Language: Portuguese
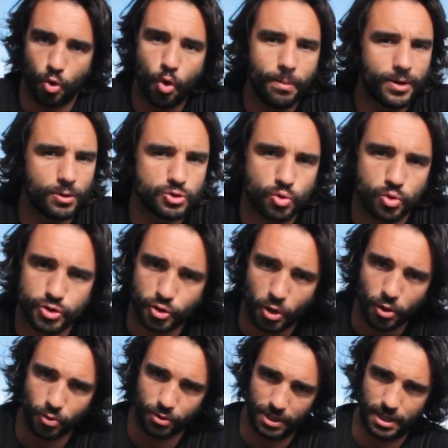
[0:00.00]
Roma não se
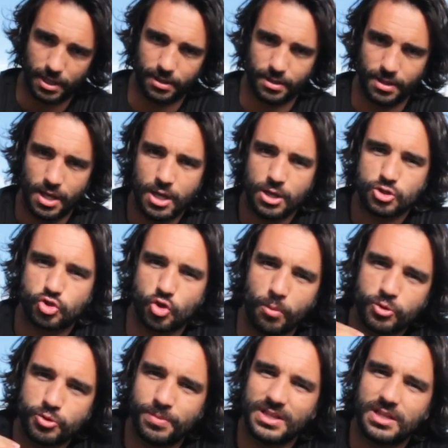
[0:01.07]
constrói num dia.
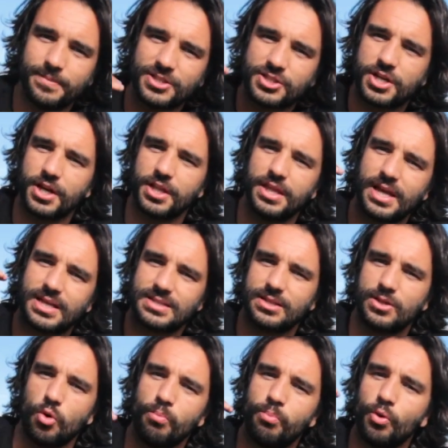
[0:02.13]
Sobe os batimentos cardíacos
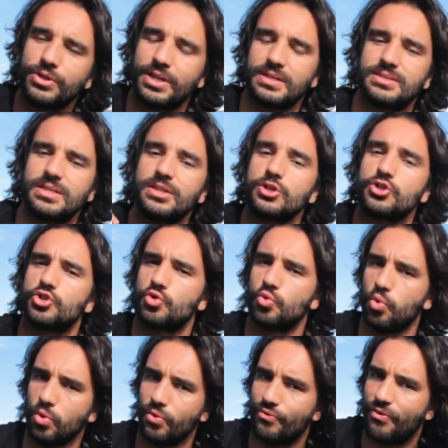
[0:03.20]
até um ponto em que te sintas
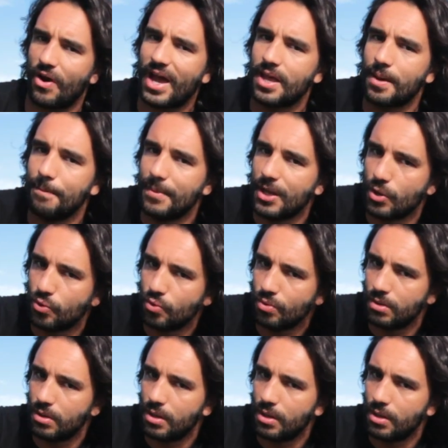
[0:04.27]
seguro, vai a medo,